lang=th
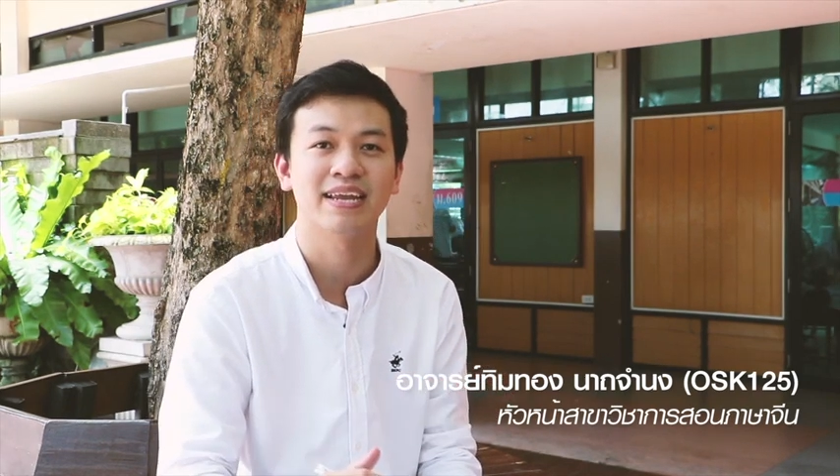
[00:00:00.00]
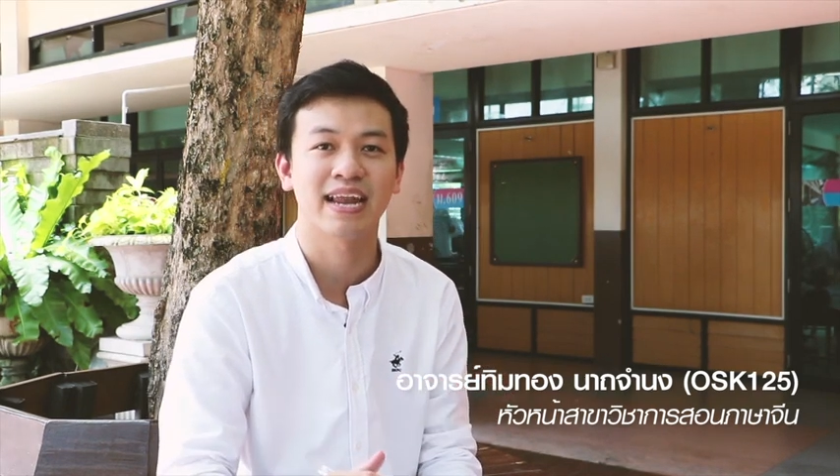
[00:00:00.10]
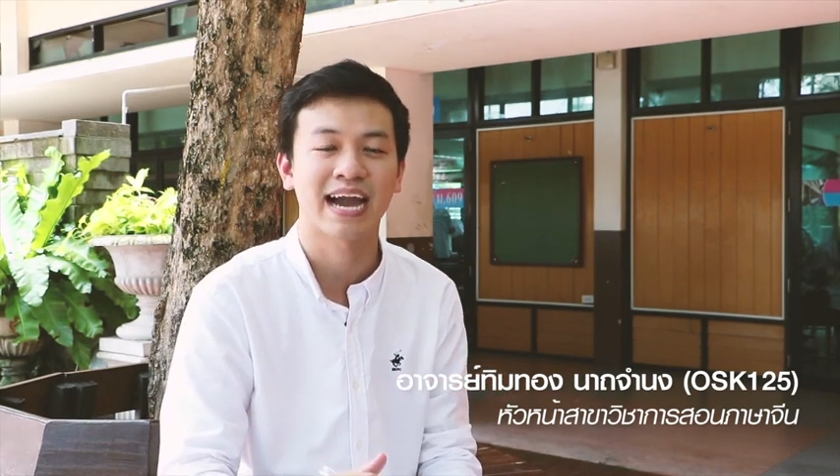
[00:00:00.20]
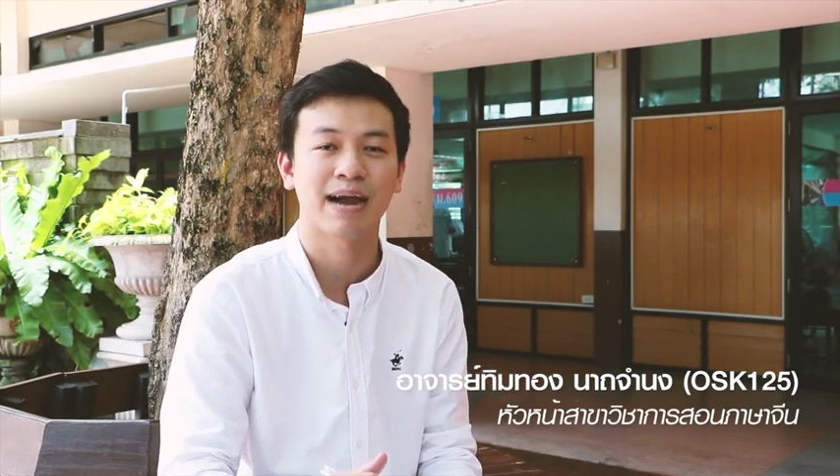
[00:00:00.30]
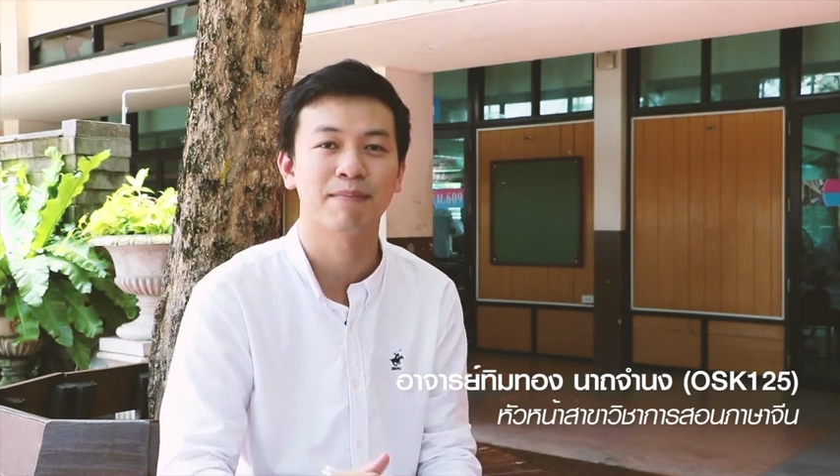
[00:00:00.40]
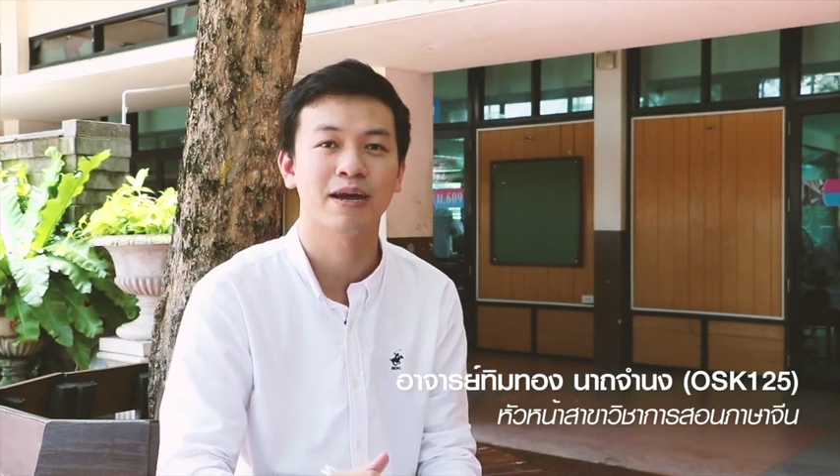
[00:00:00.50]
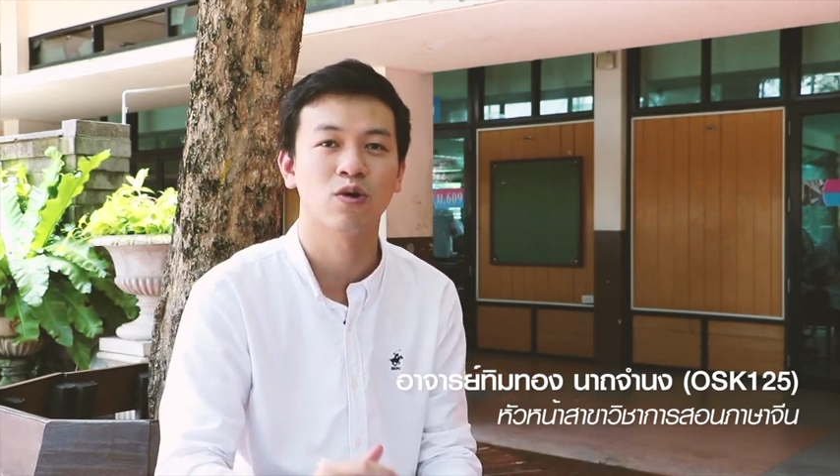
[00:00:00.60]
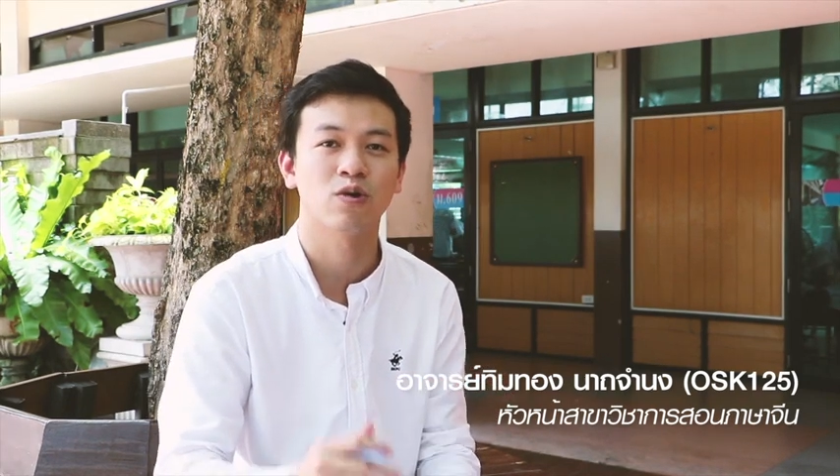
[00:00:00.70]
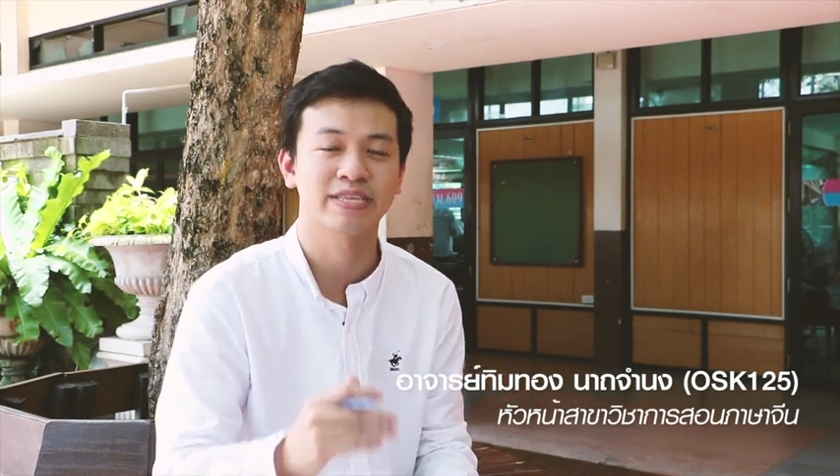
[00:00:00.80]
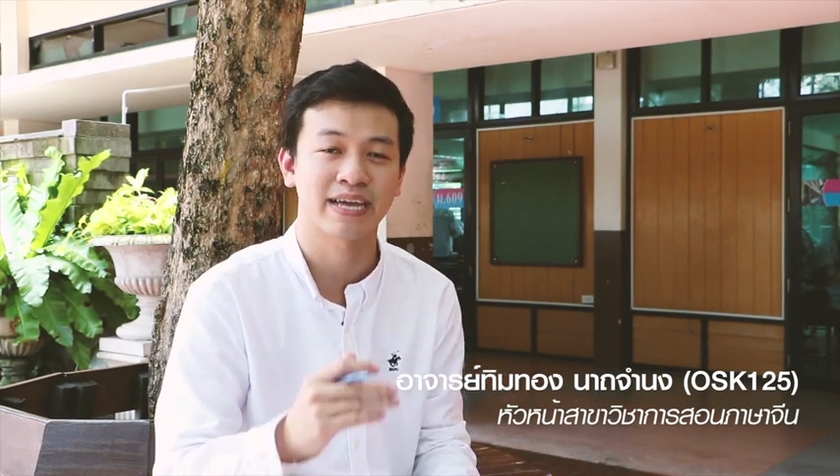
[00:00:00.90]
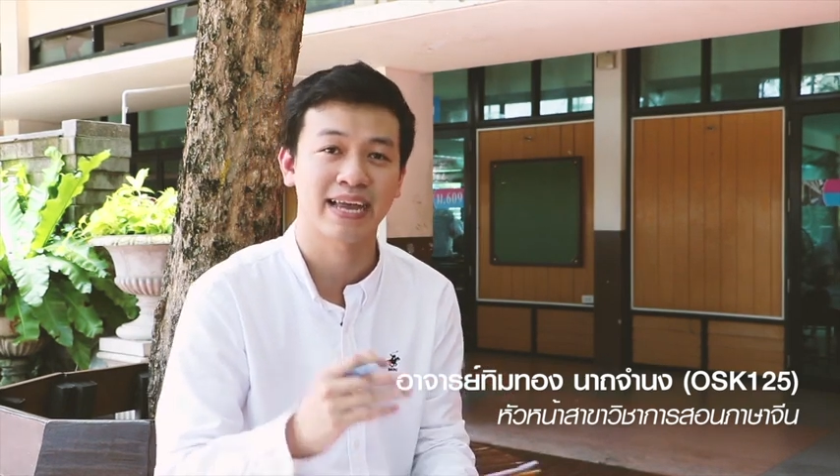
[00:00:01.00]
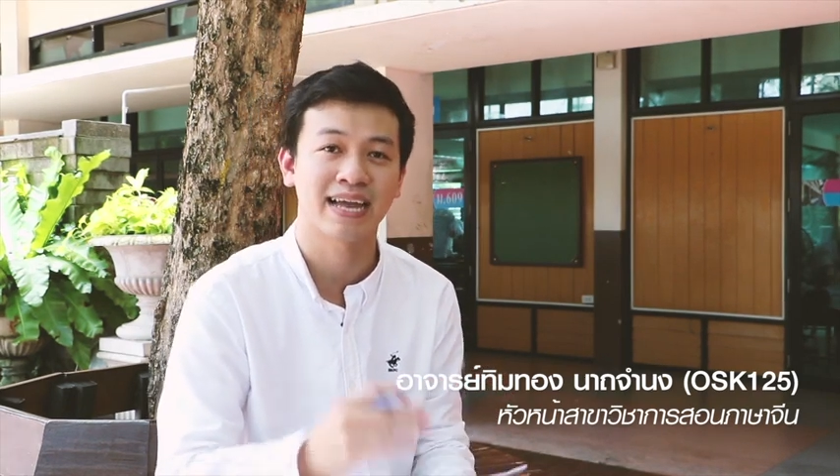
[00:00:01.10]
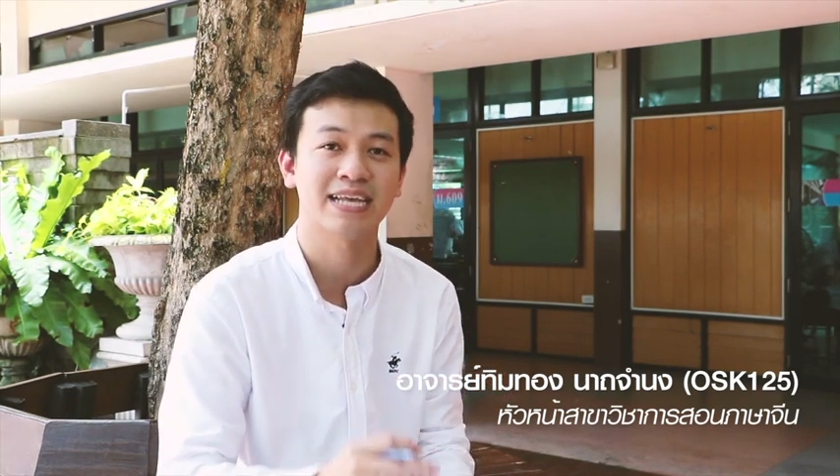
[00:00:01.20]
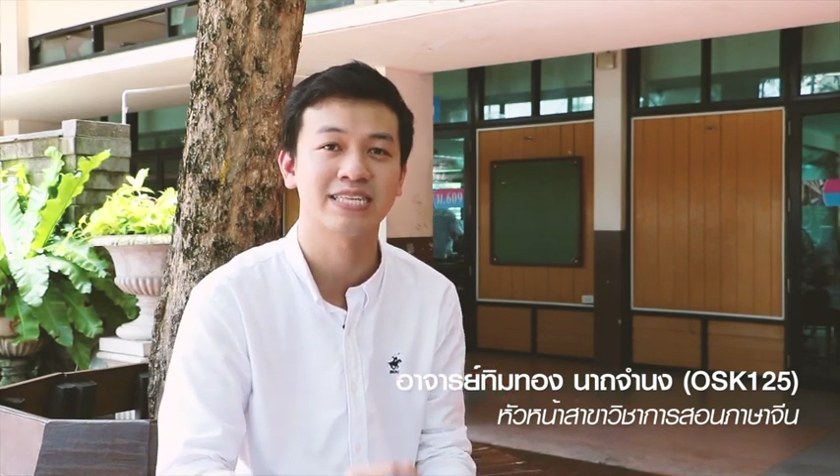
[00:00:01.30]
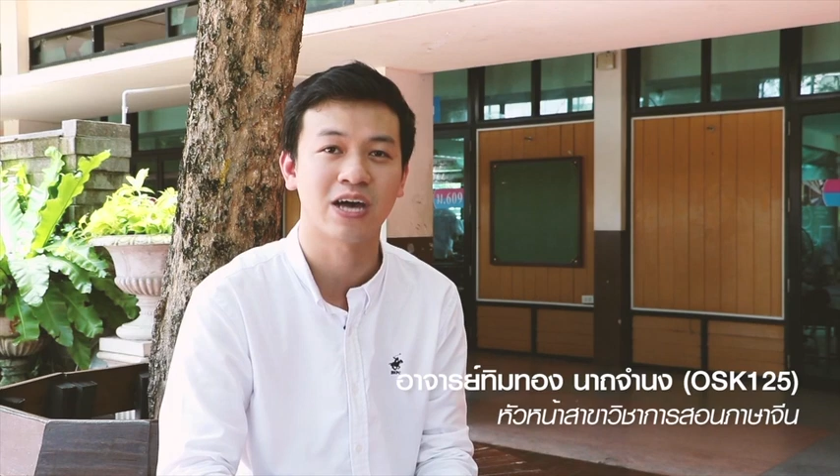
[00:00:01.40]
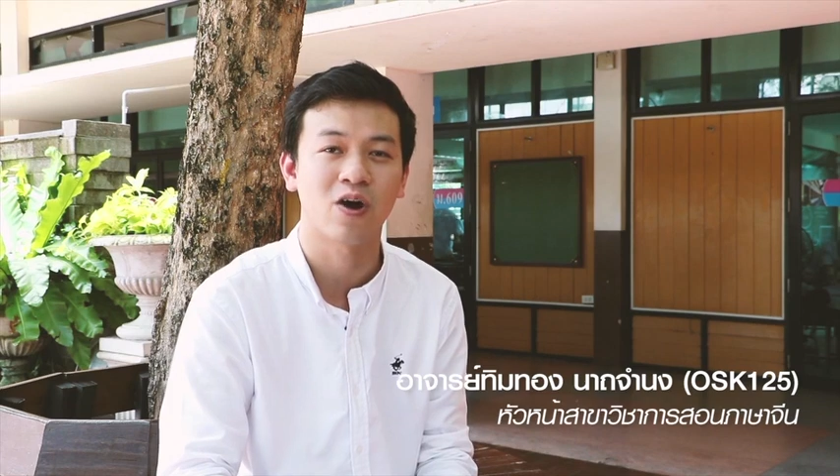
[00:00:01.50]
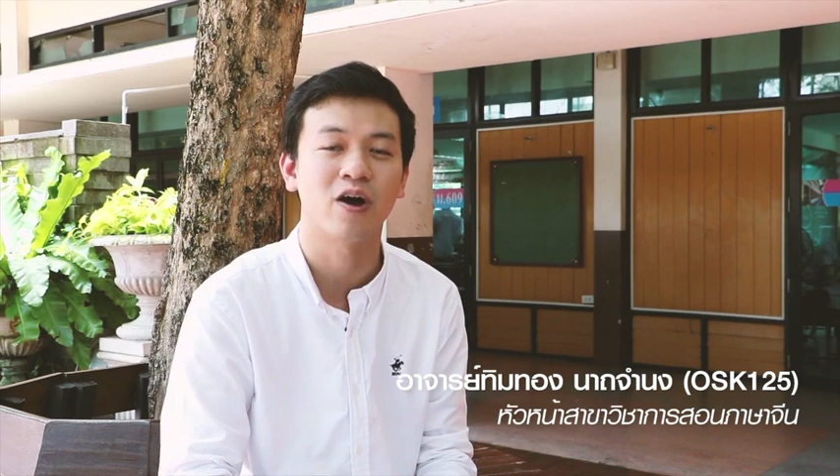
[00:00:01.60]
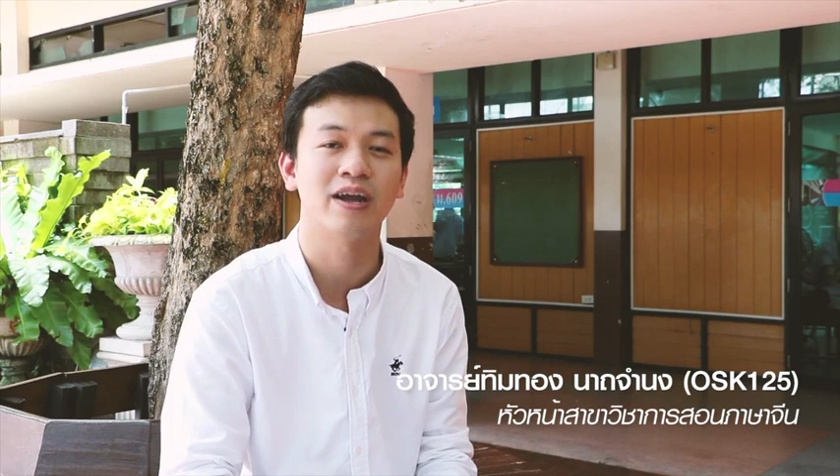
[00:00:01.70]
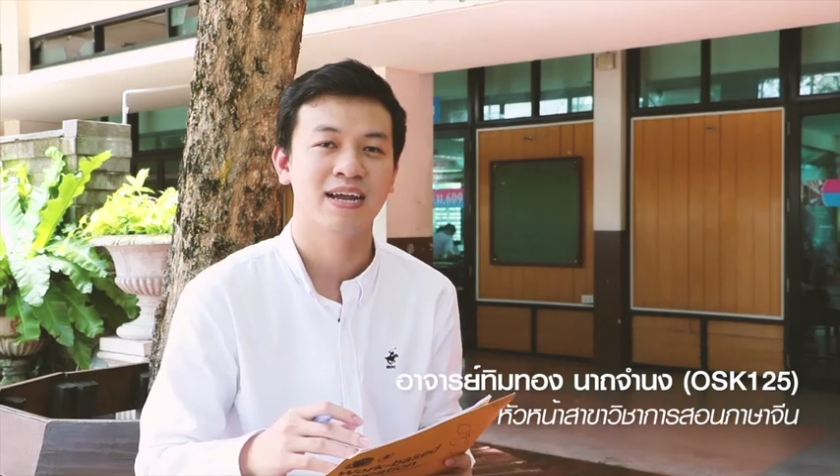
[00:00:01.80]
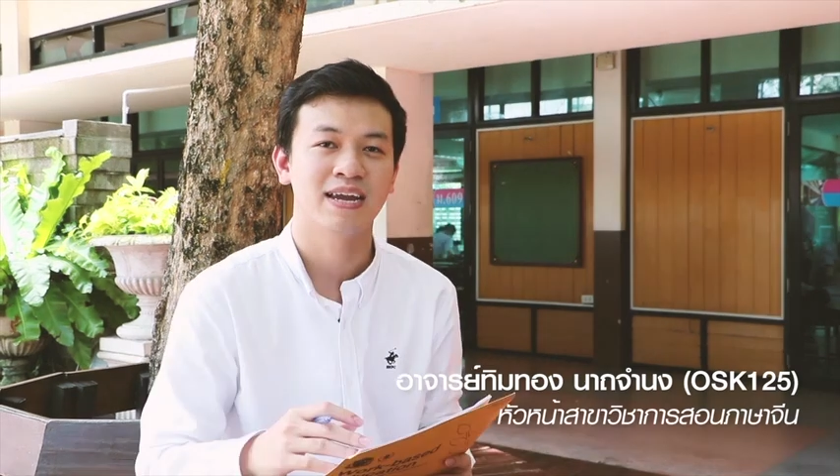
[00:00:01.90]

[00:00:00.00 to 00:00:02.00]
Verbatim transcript: นะครับมาลงสังเกตการสอน